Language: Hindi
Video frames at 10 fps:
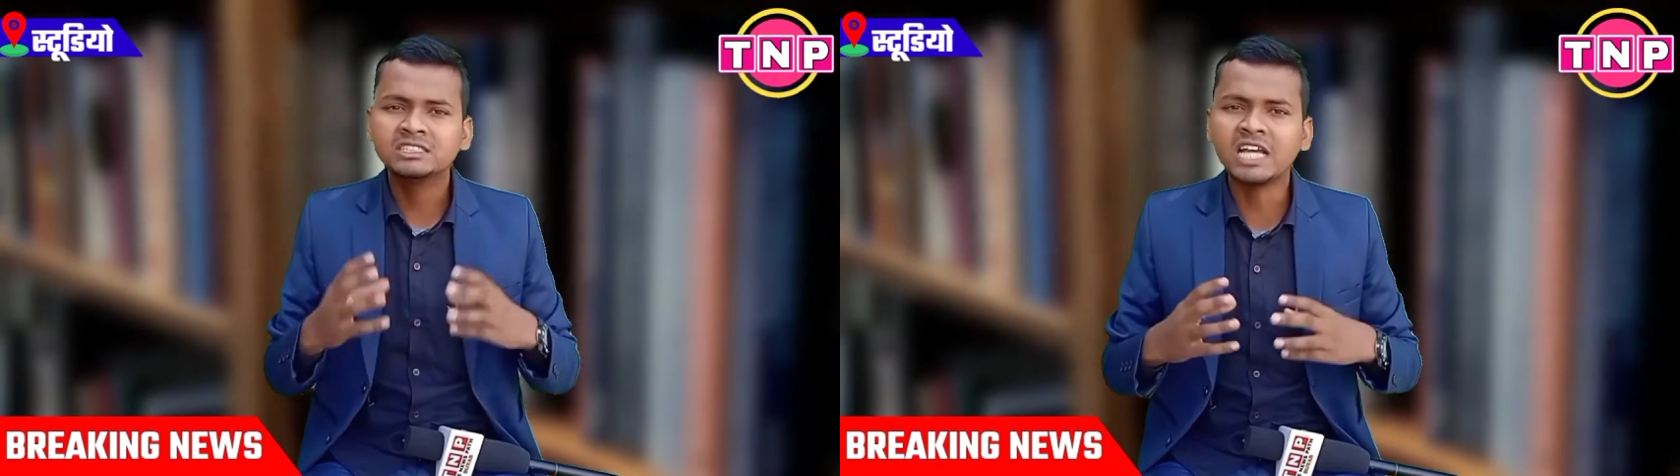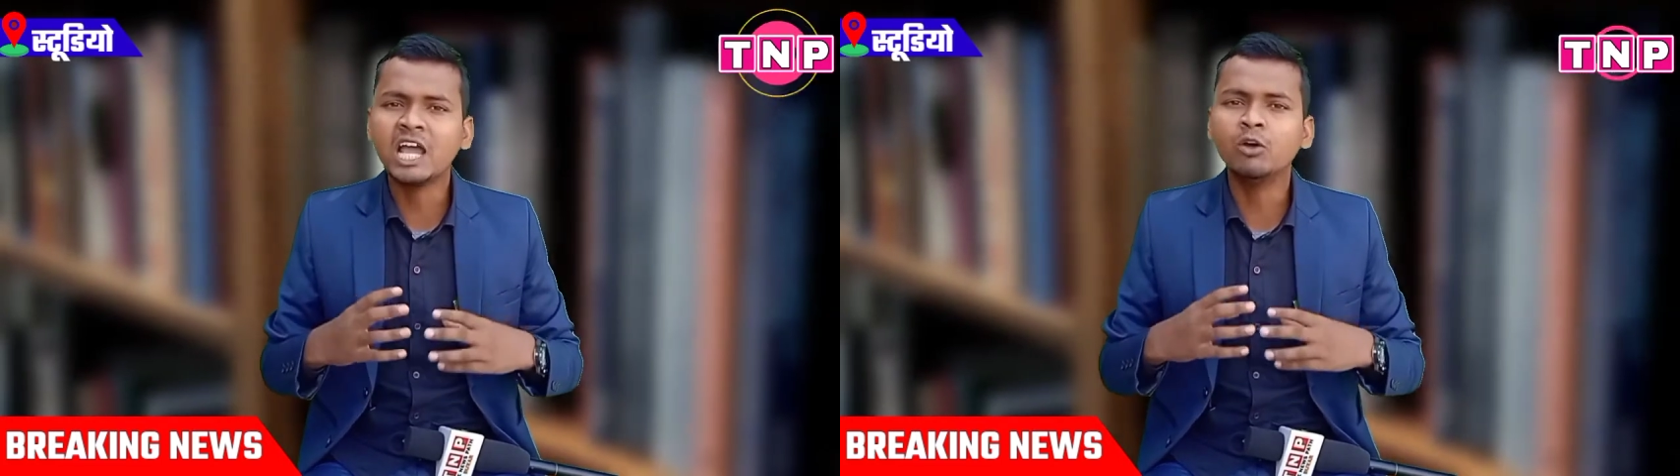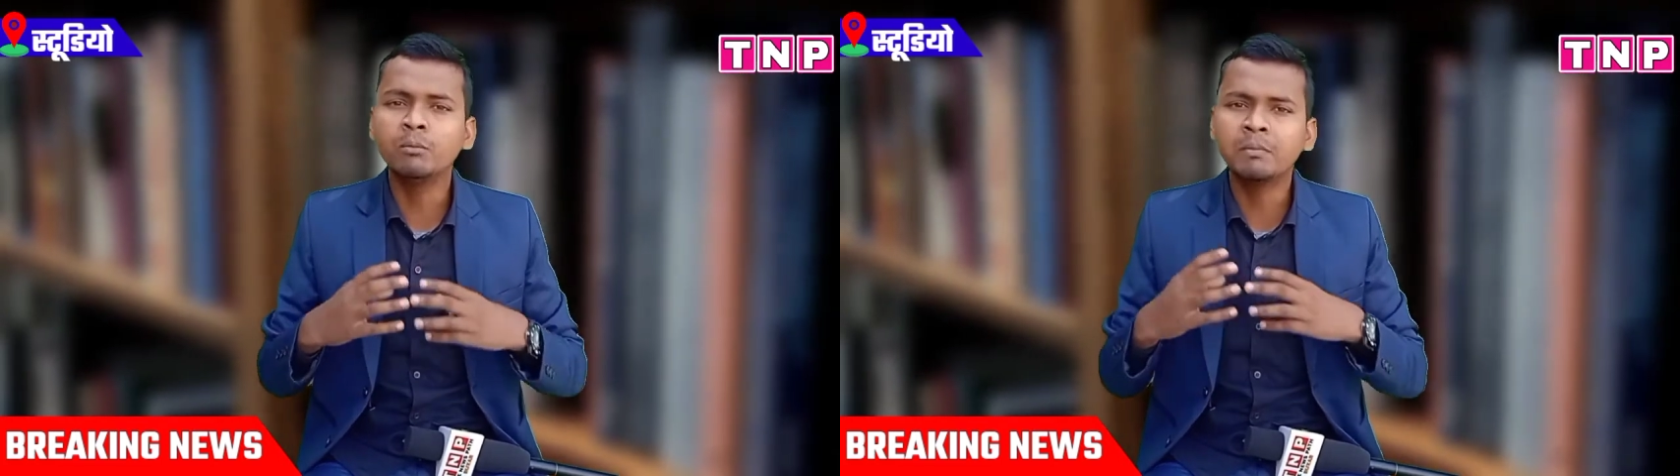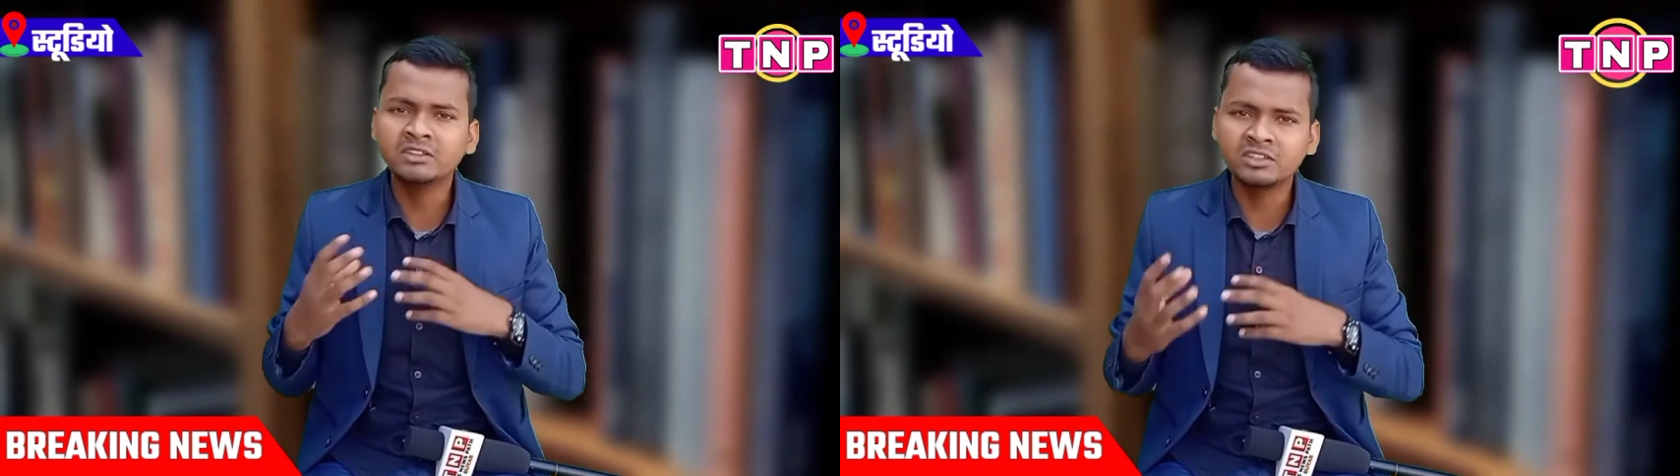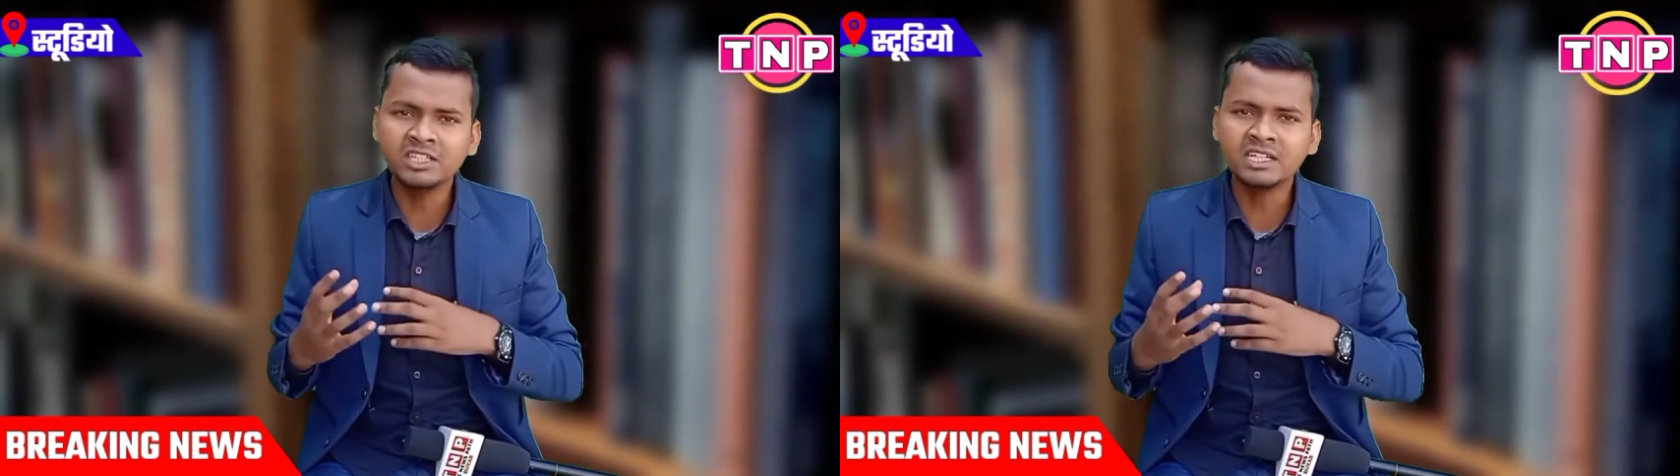चाहे वो
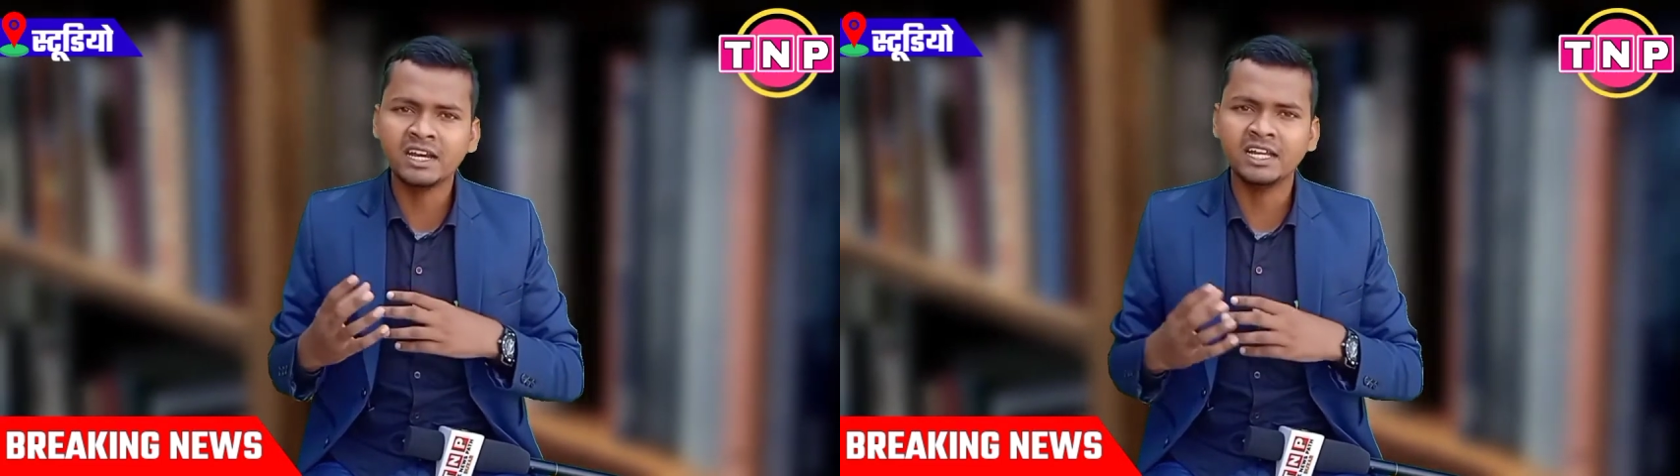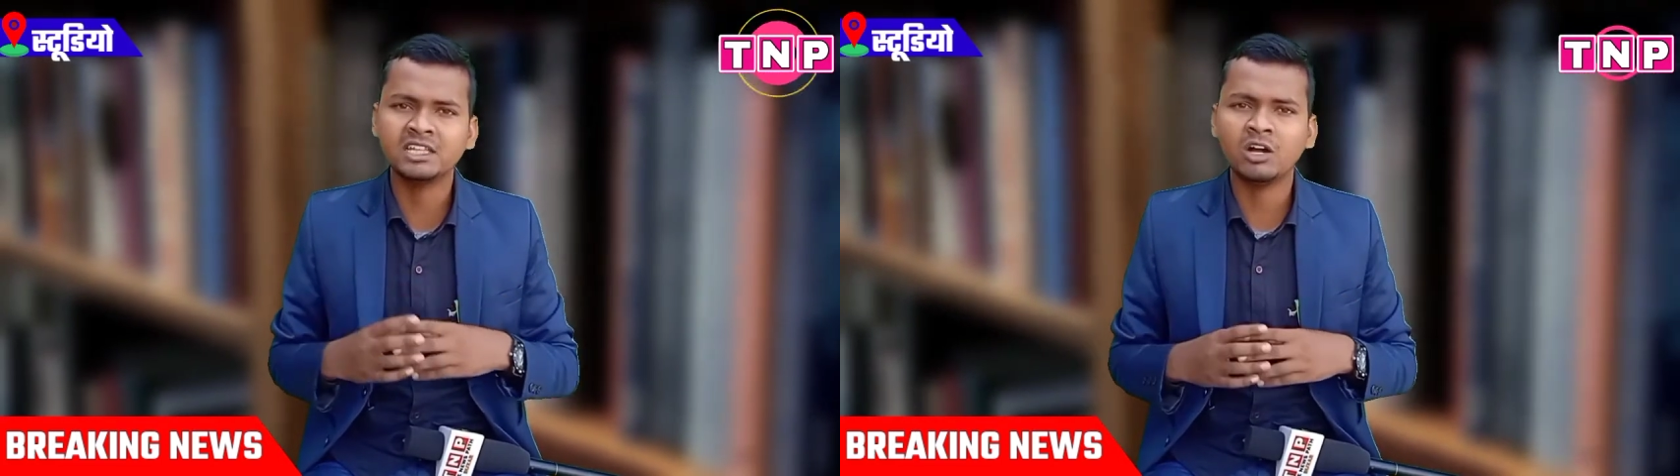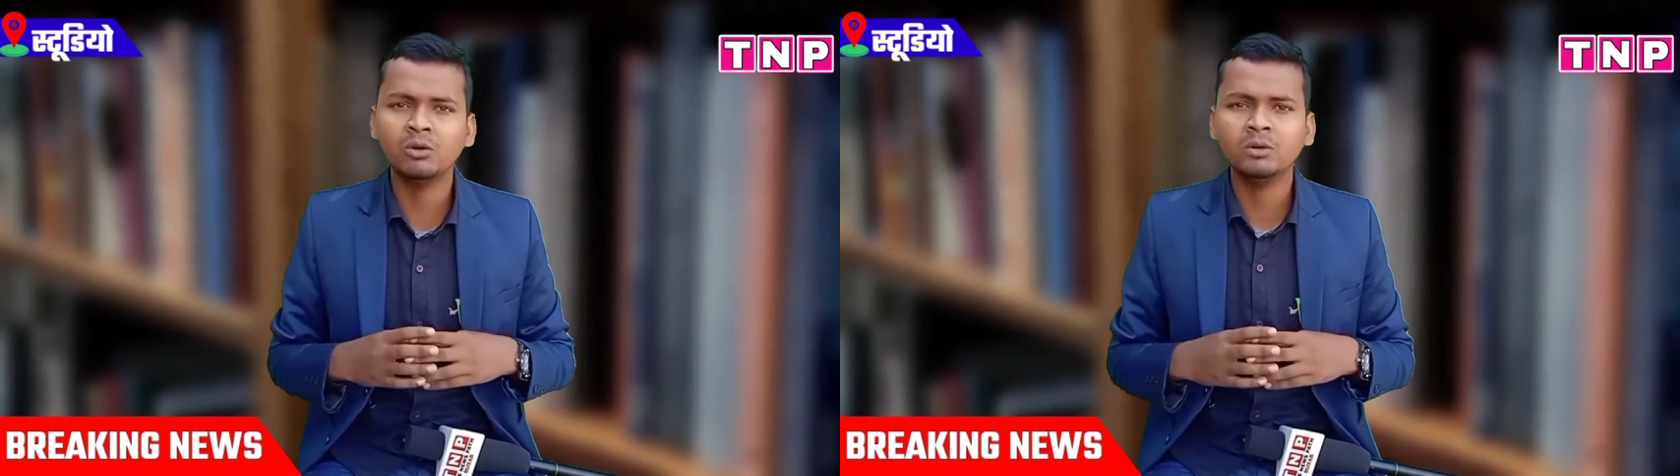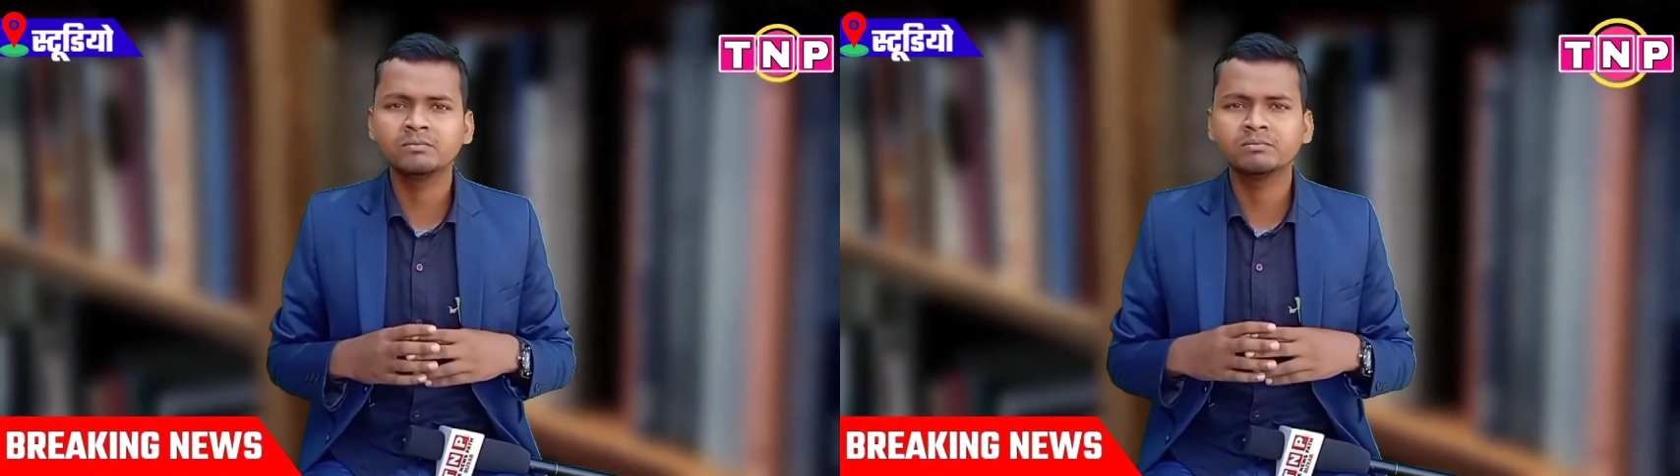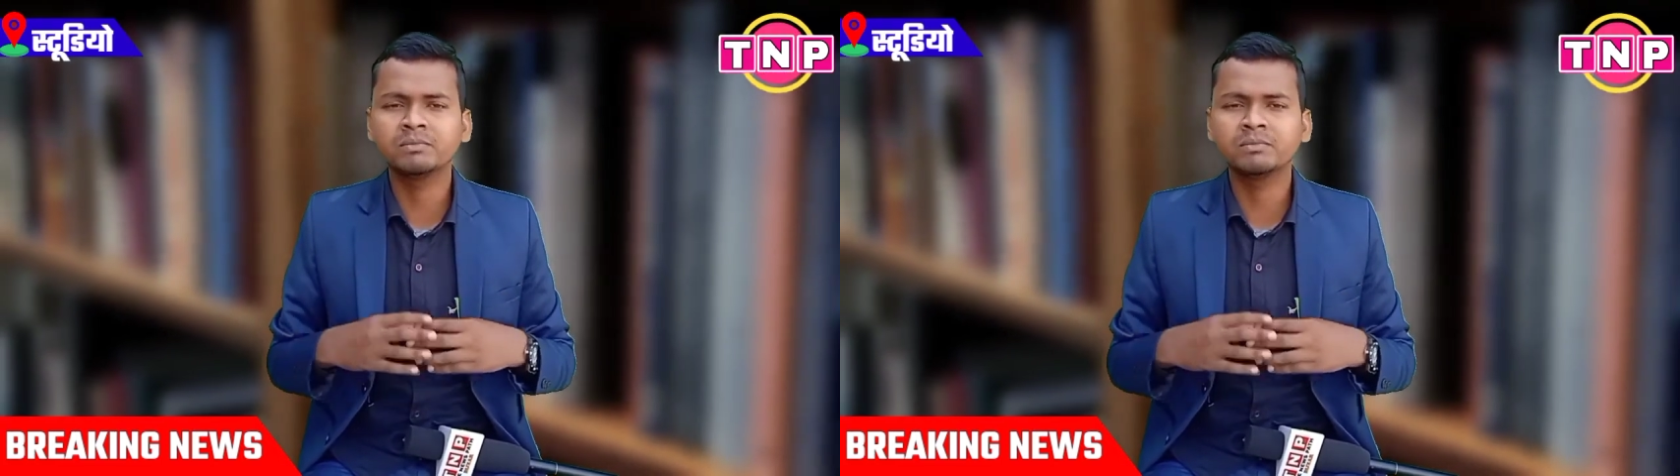मंत्री का नेता हो